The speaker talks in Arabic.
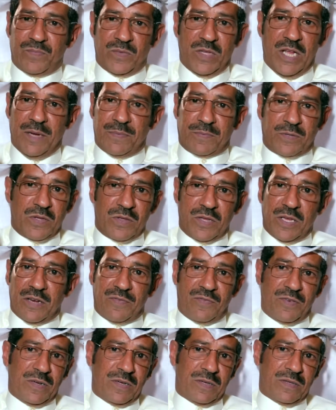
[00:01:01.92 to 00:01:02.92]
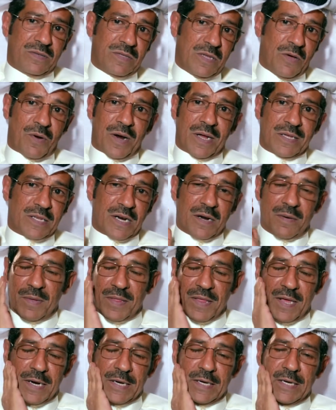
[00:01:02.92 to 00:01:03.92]
لعبت كثير في الدورات
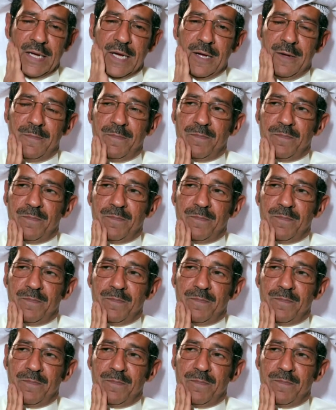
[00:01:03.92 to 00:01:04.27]
الرمضانيه